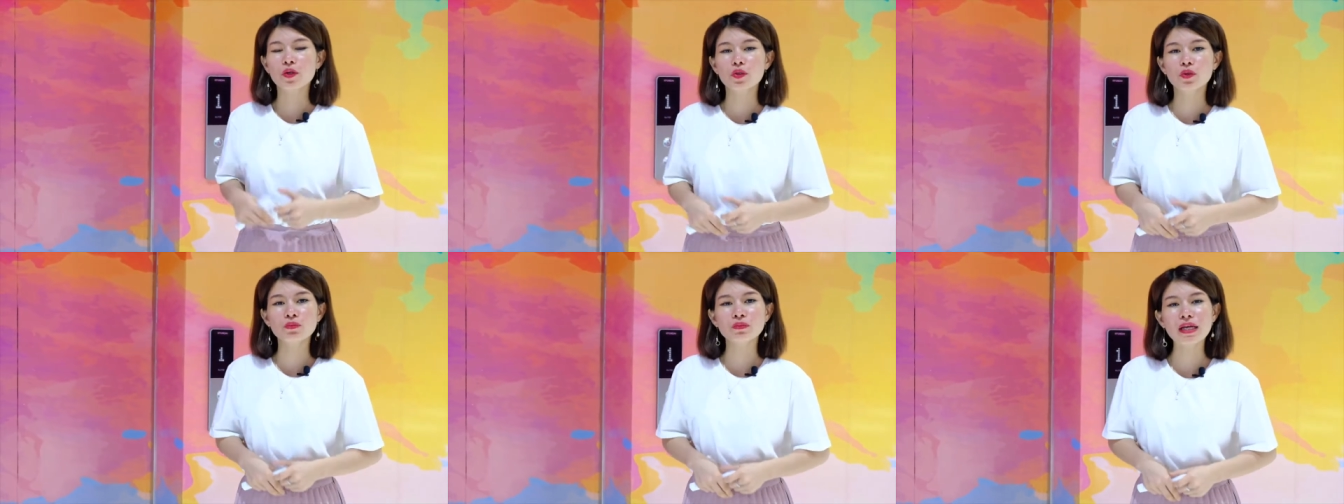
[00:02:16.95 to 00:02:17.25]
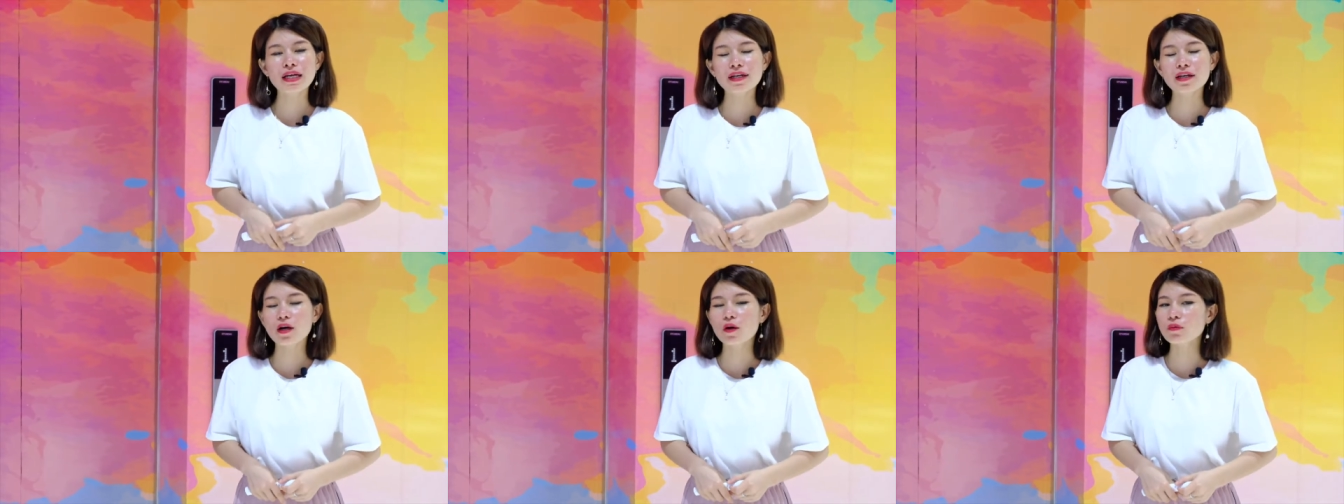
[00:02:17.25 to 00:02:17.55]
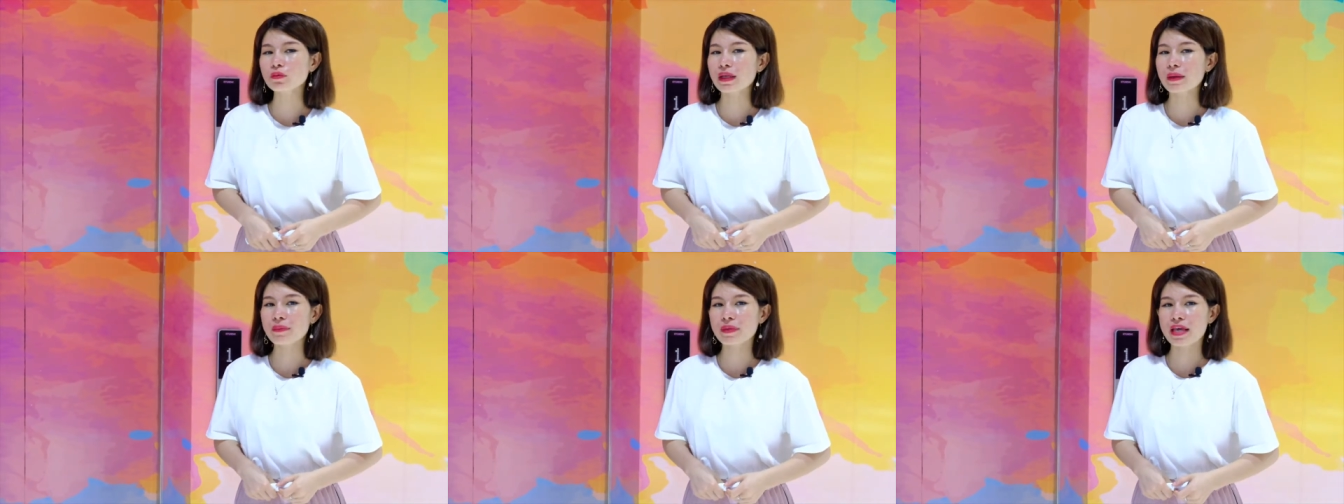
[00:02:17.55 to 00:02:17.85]
Chúng ta
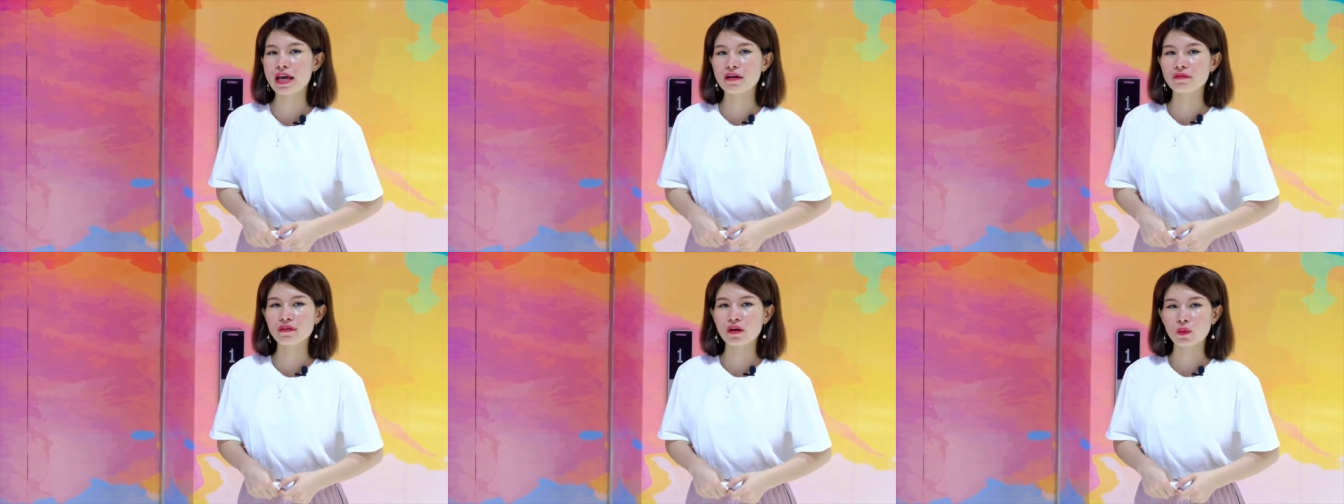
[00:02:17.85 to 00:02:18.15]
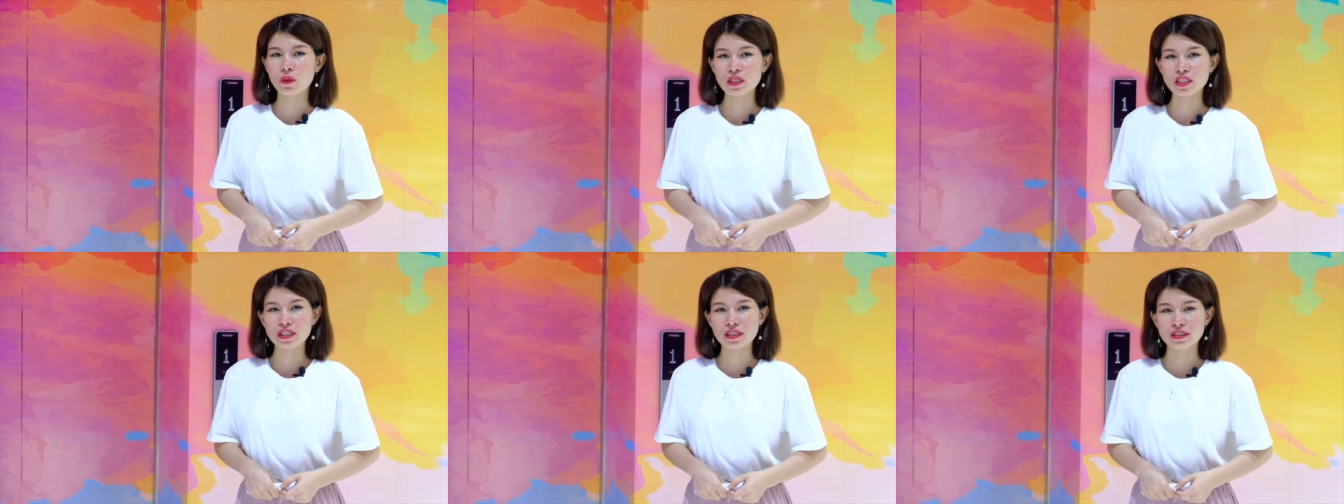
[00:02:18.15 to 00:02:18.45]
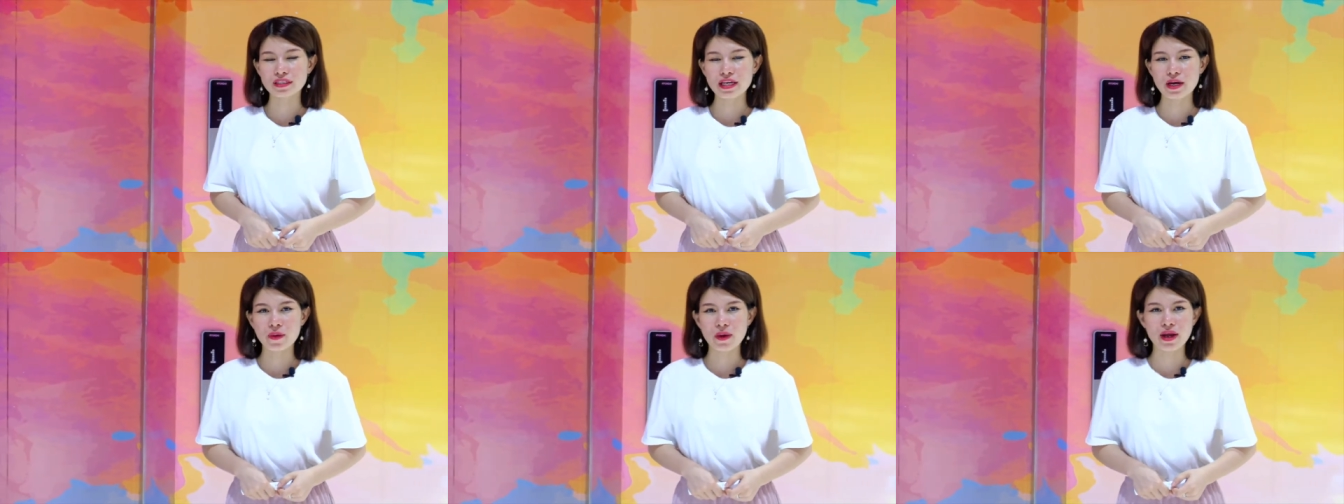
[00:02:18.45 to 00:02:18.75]
không tham gia vào quá trình
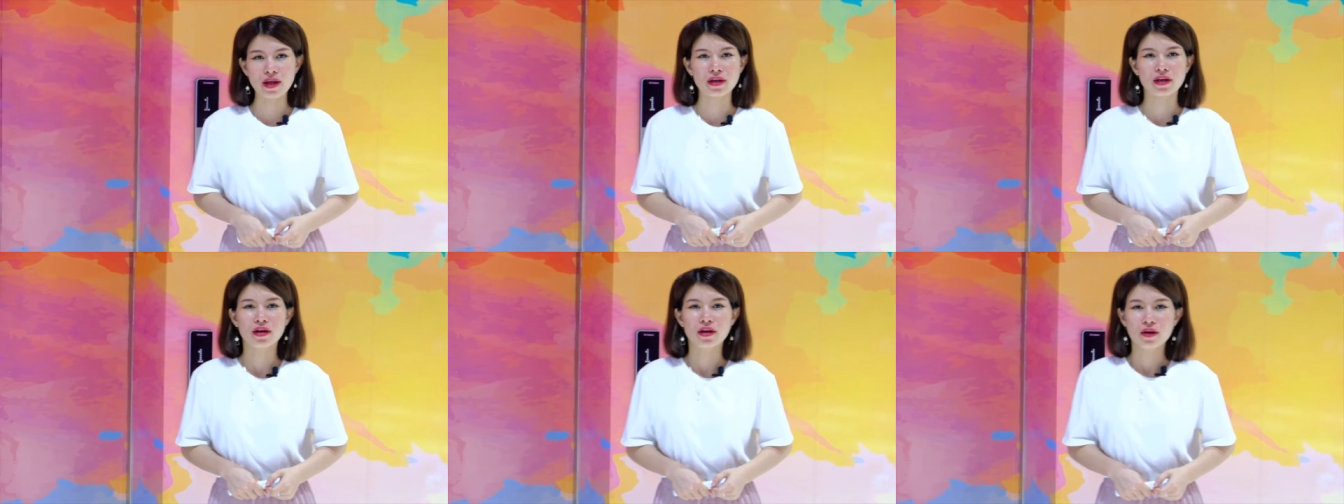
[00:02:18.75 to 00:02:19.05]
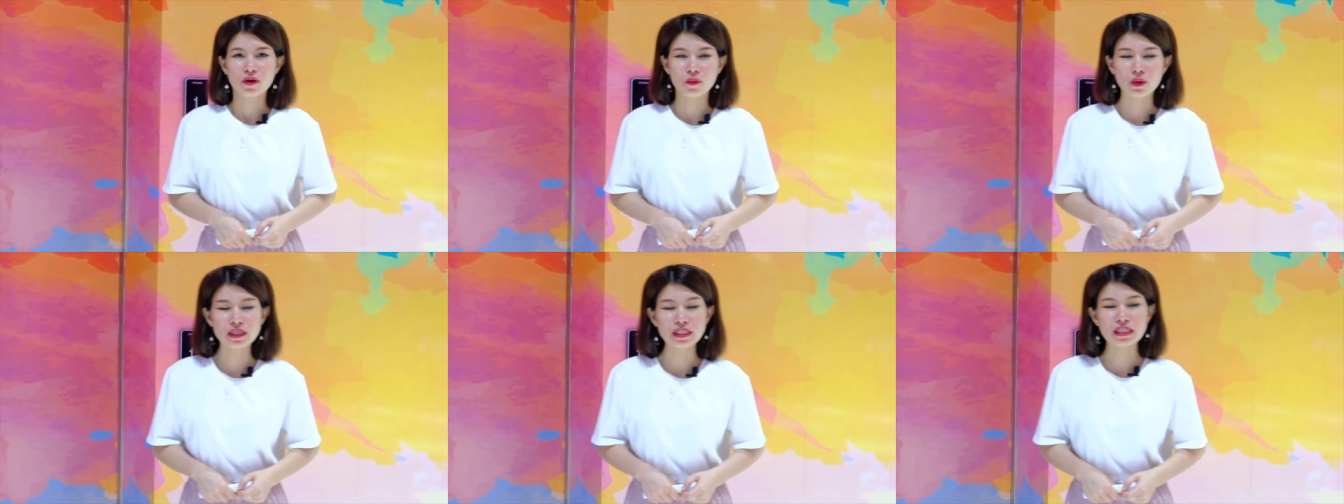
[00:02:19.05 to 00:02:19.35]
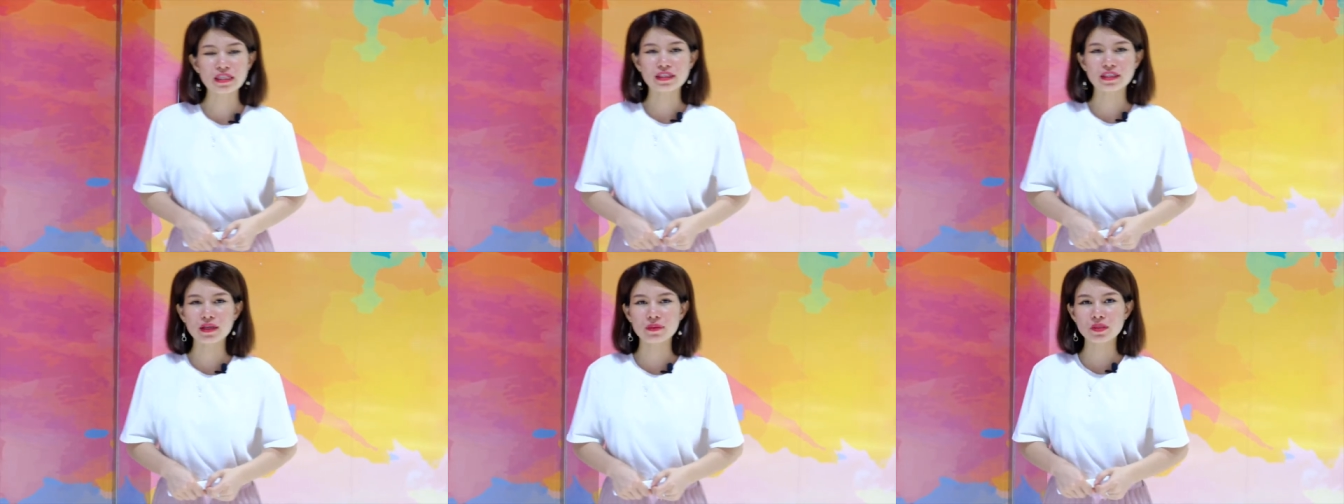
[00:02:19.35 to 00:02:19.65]
giao hàng, quá
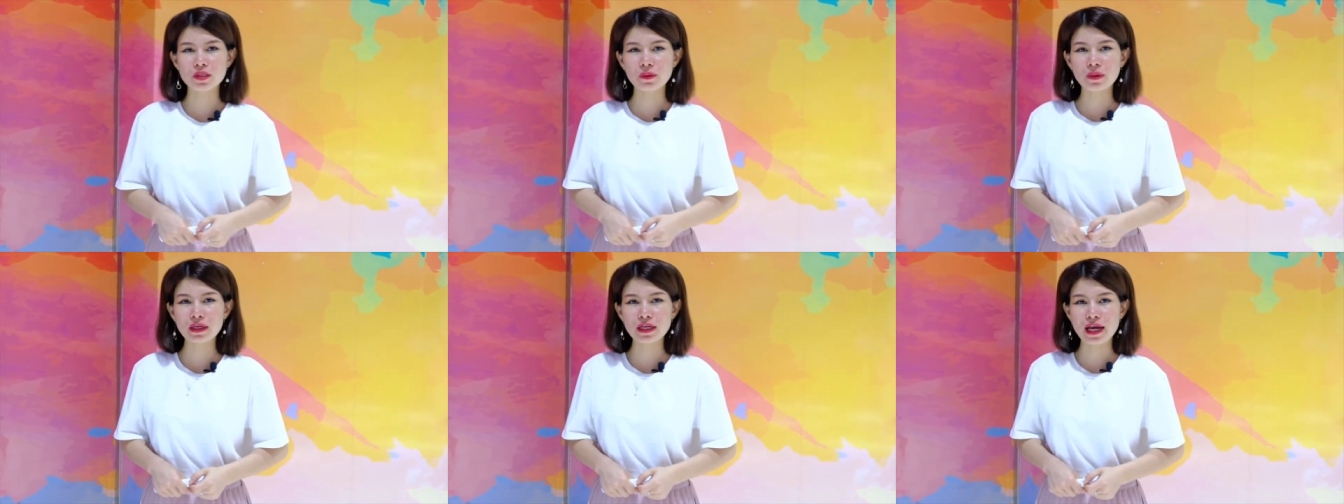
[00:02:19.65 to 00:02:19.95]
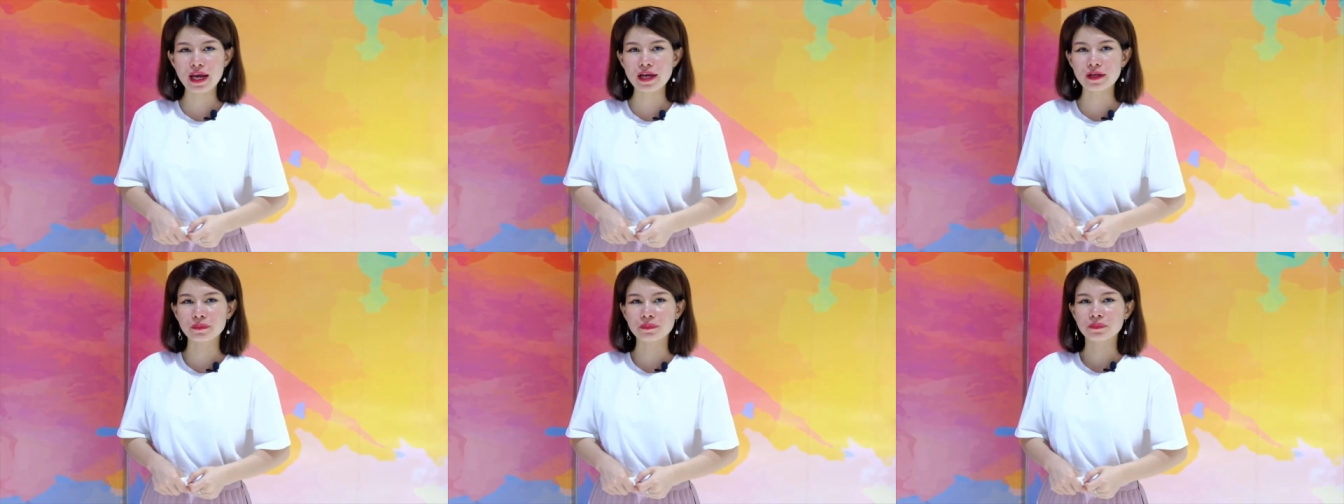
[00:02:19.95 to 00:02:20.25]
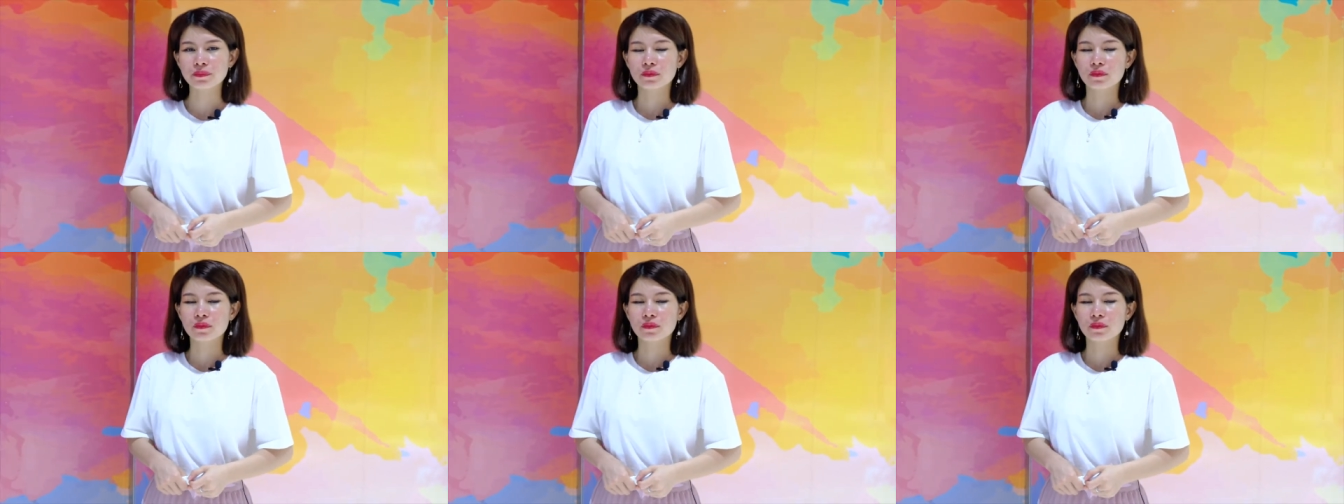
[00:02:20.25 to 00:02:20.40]
trình chăm sóc khách hàng.